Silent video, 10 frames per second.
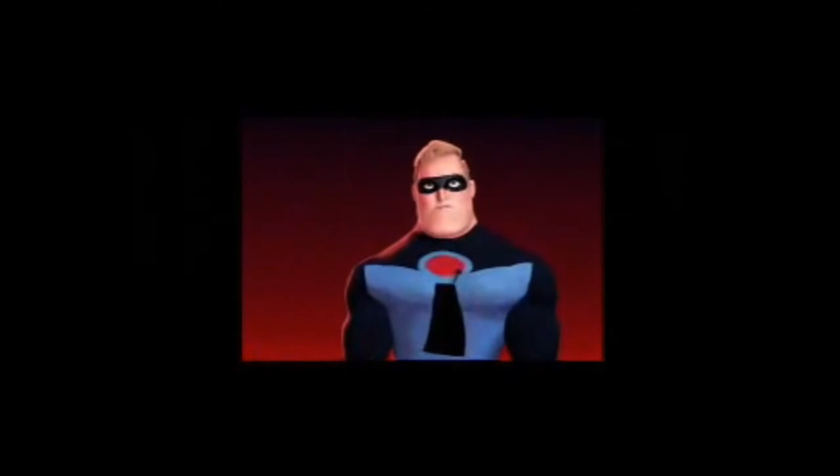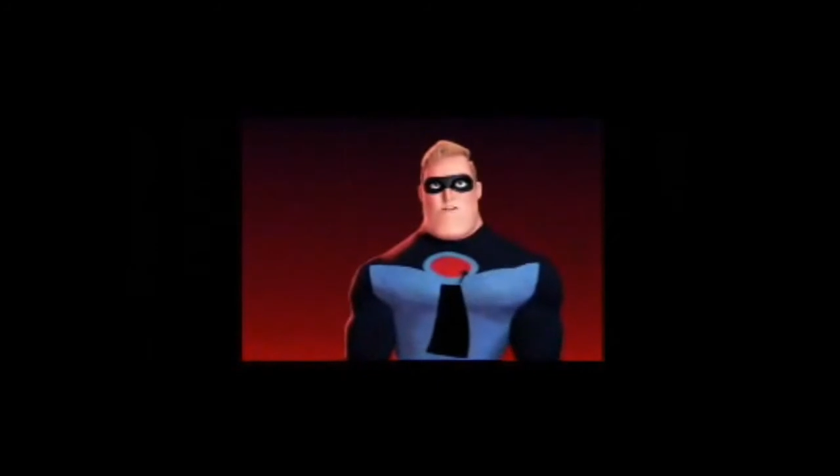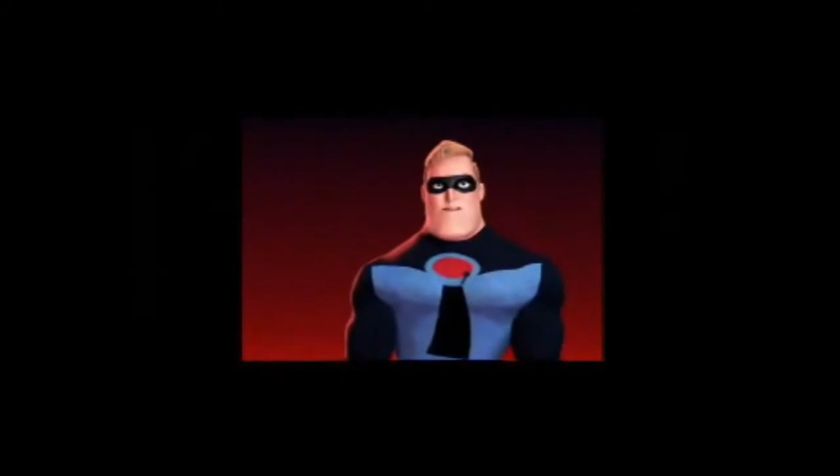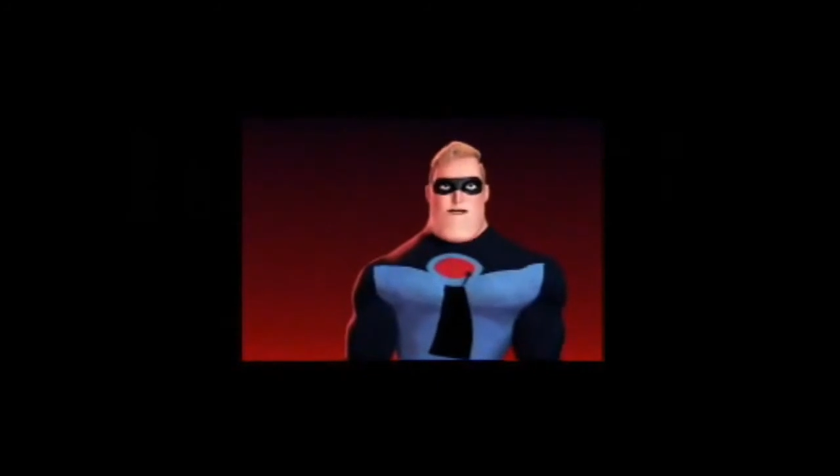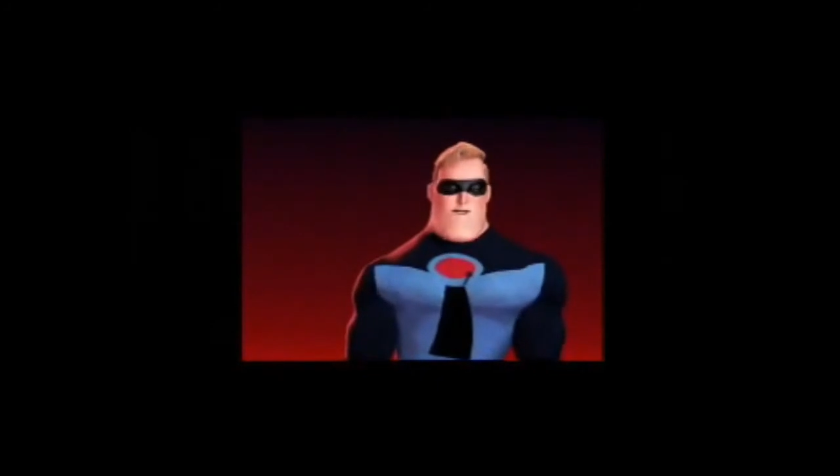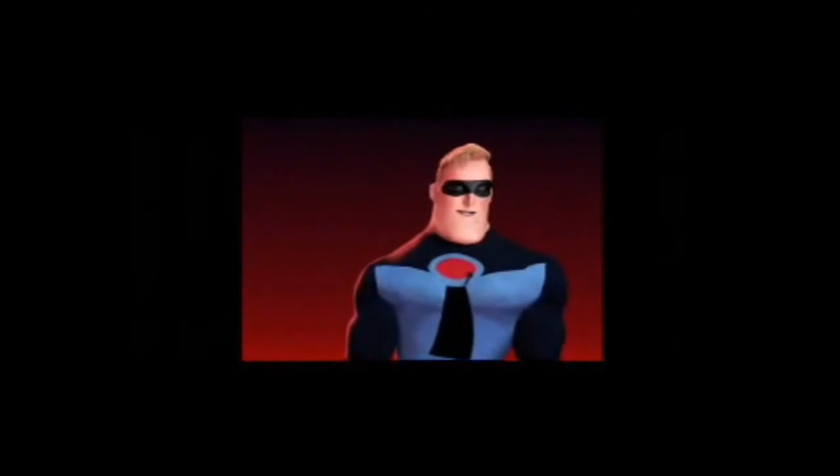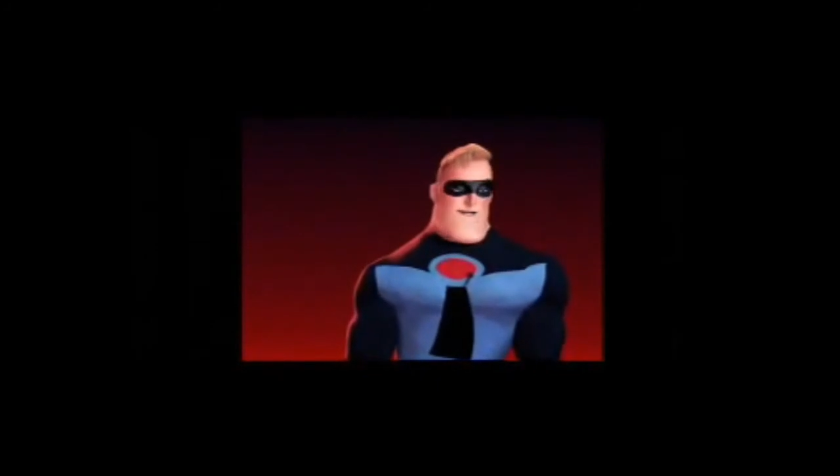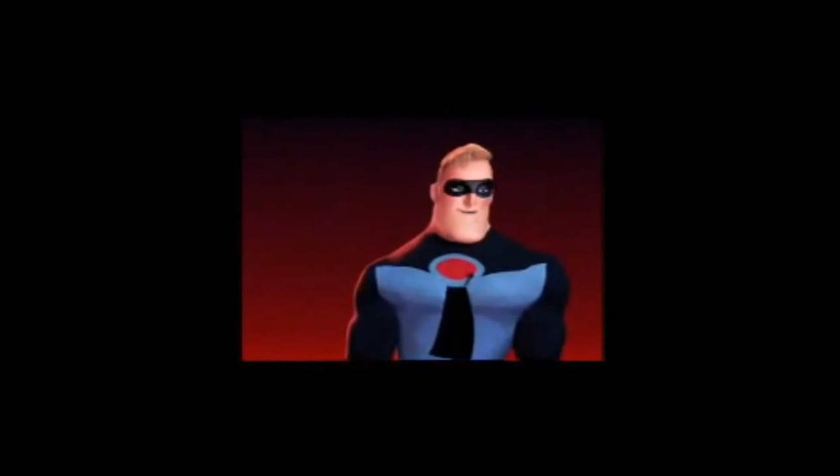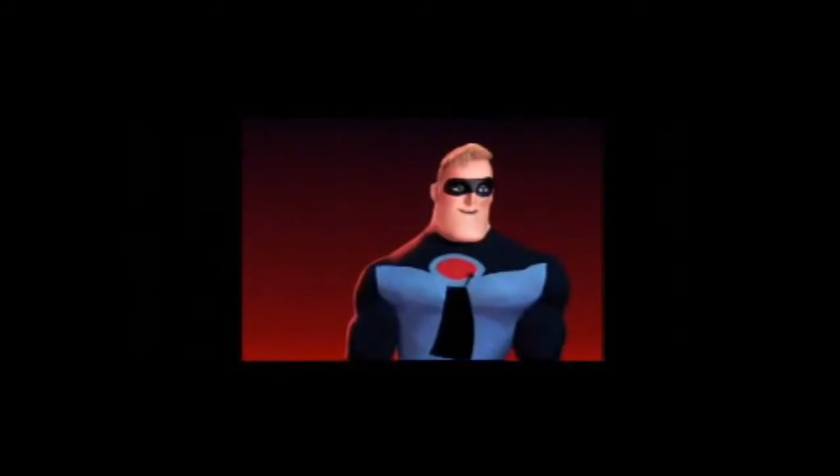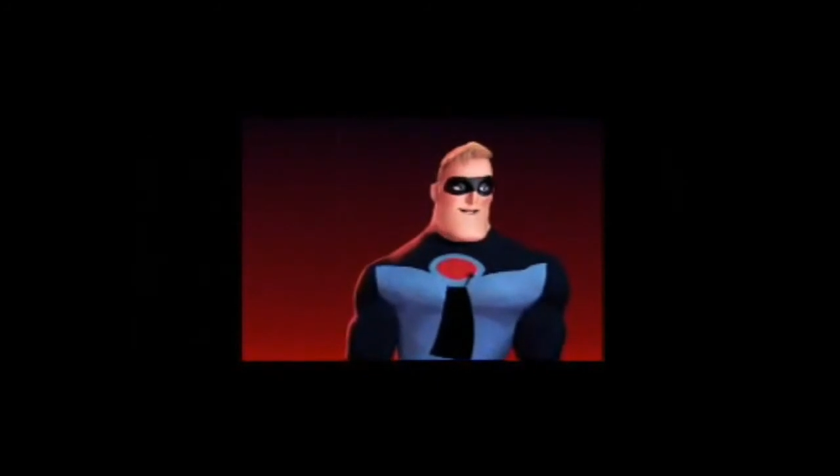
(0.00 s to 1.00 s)
Freibad
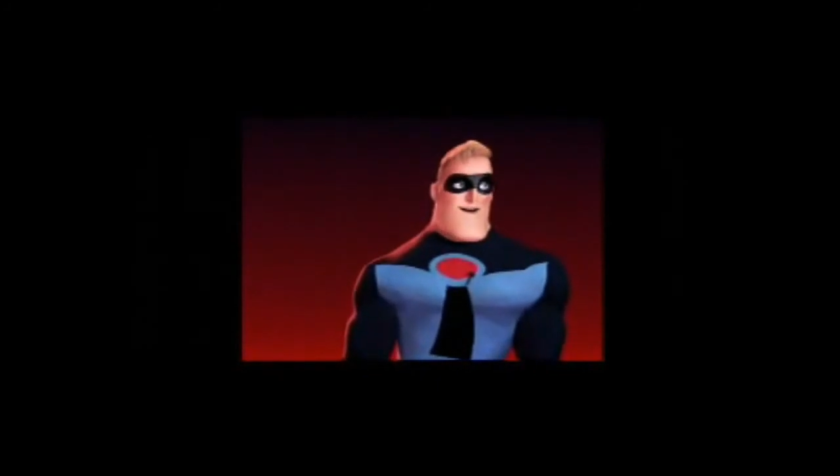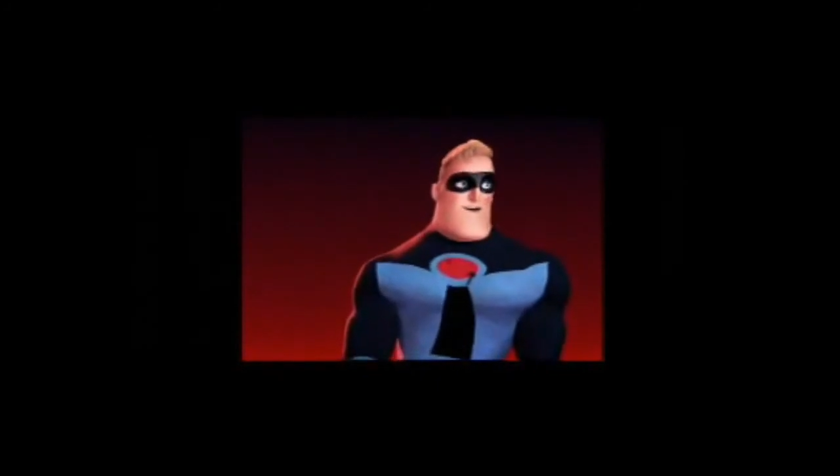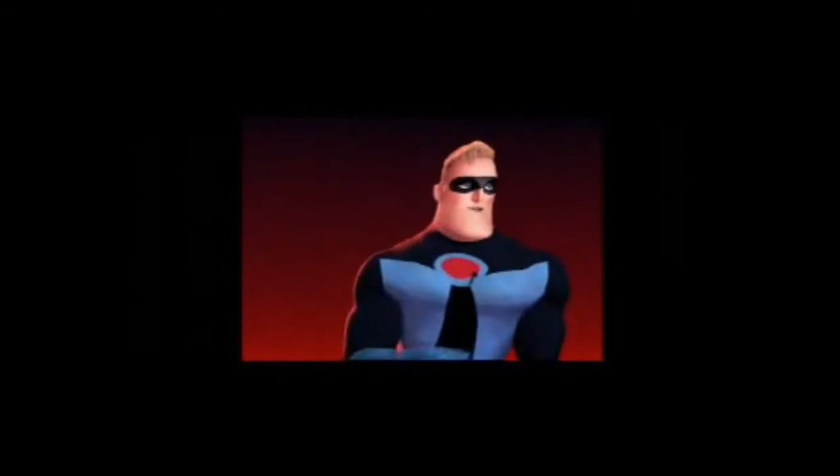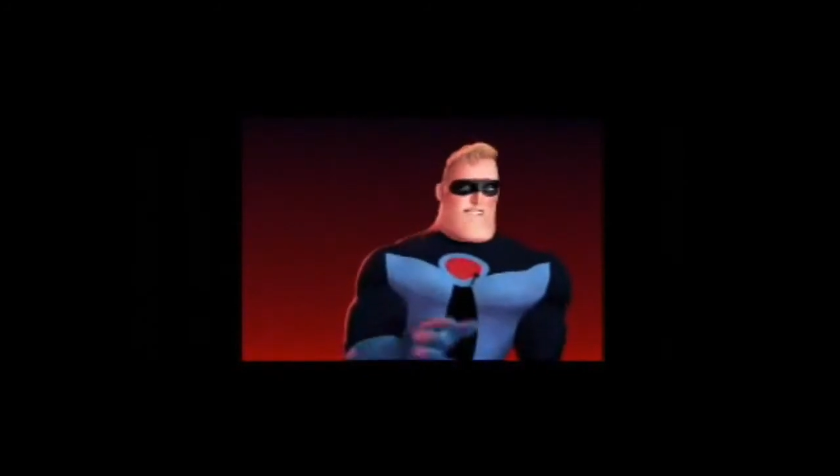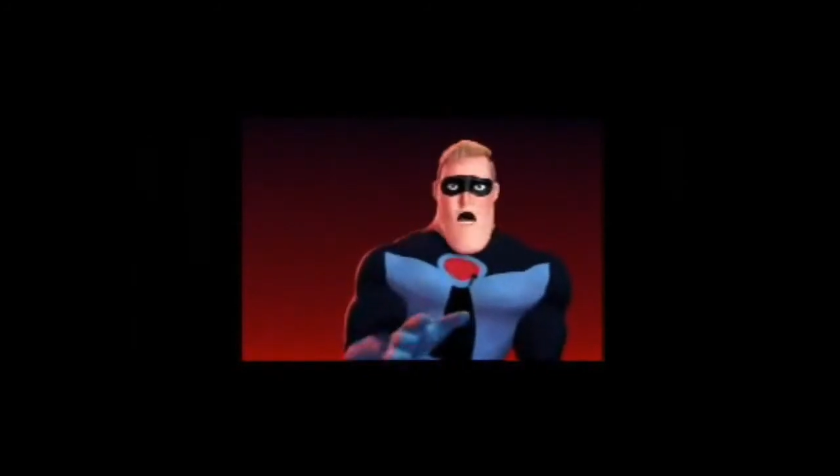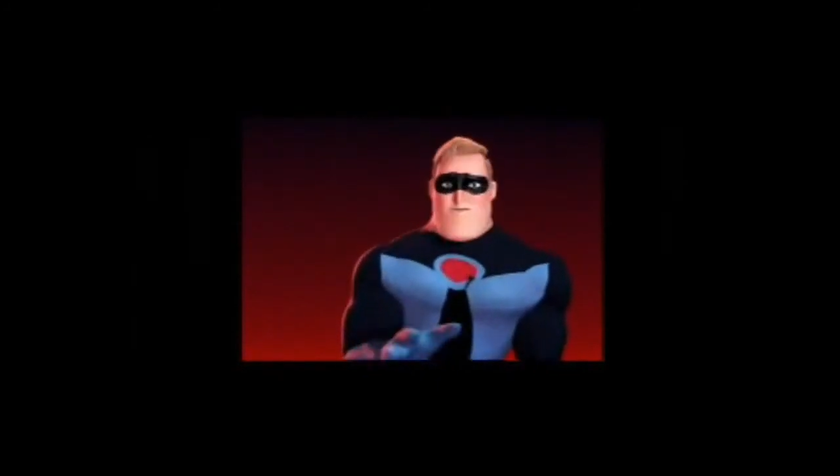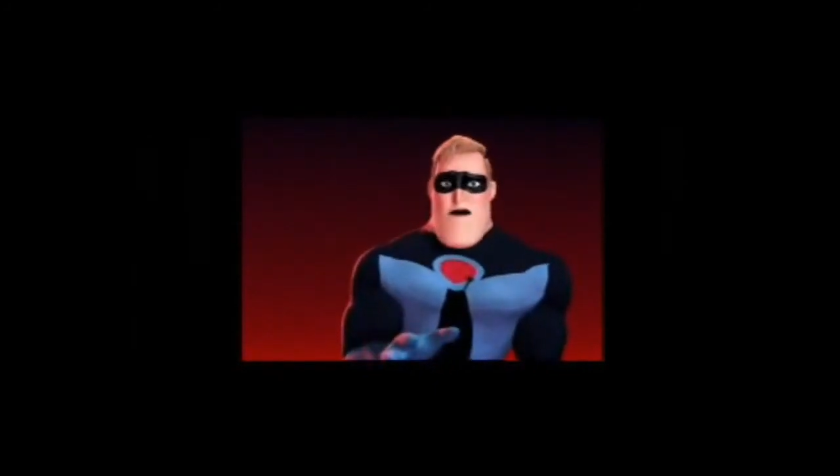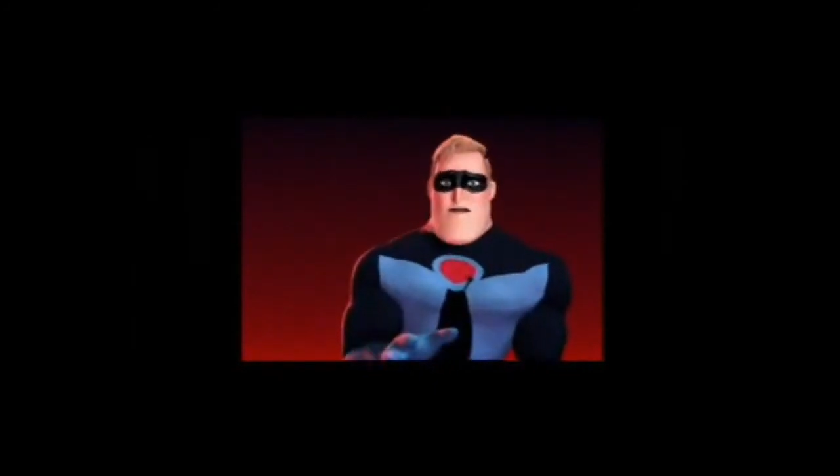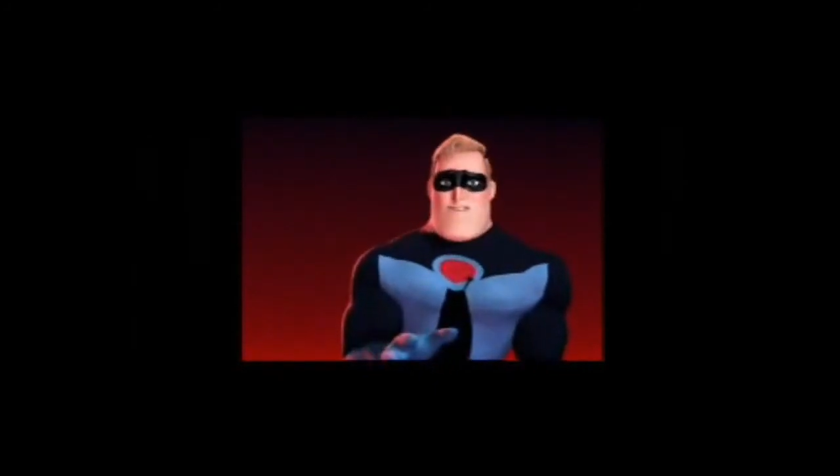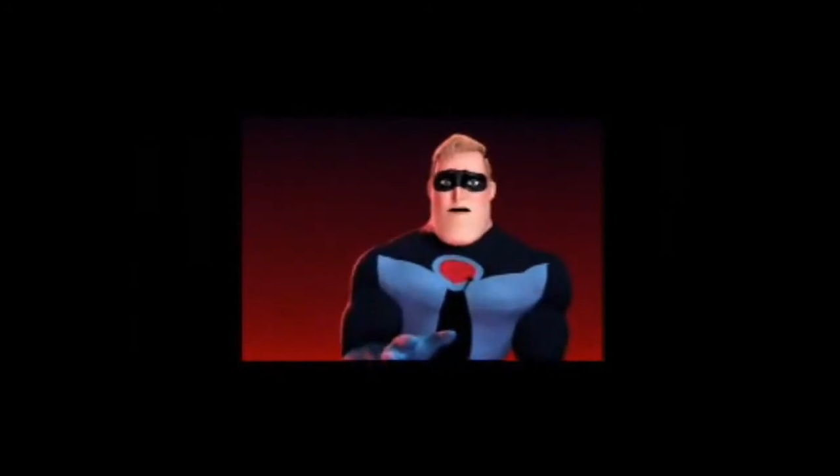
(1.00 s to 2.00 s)
Mauthausen. Es wird
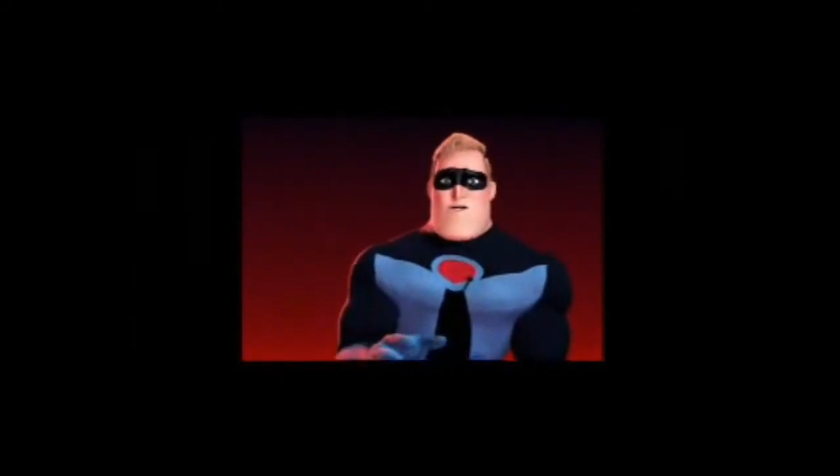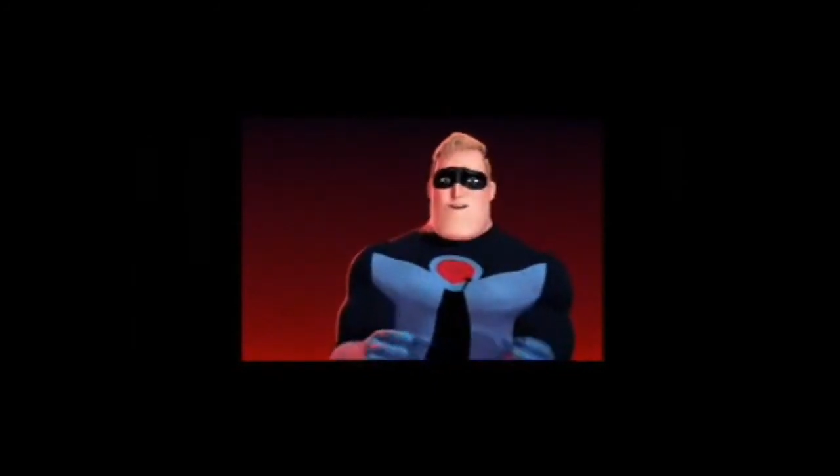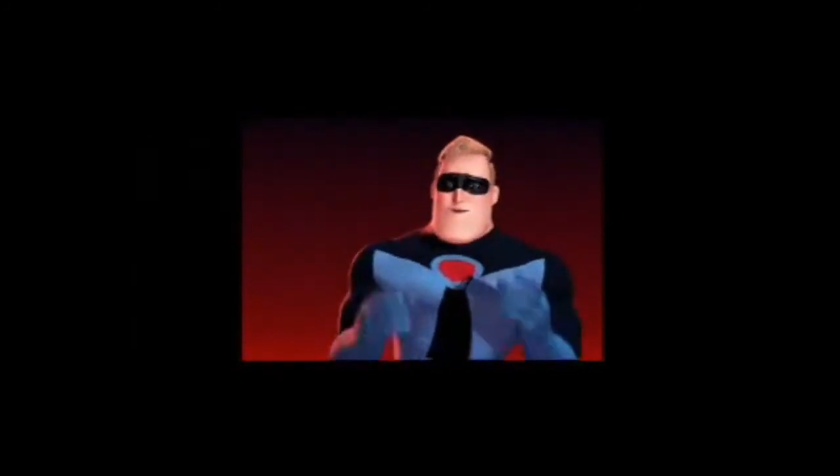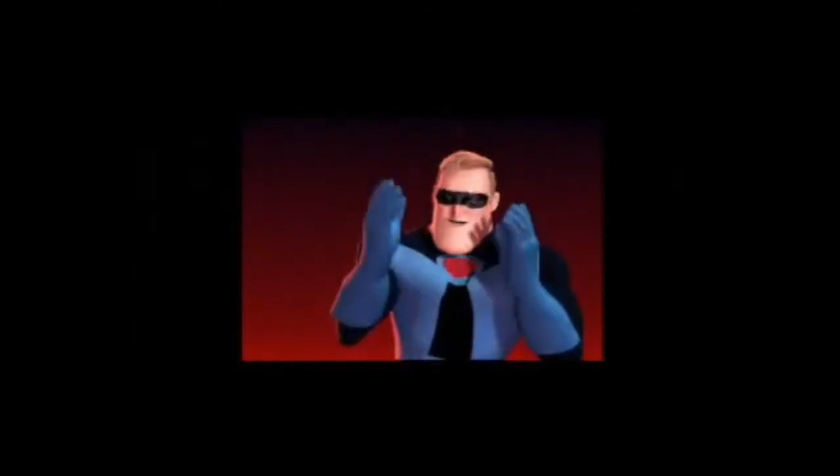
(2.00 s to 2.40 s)
hammermäßig.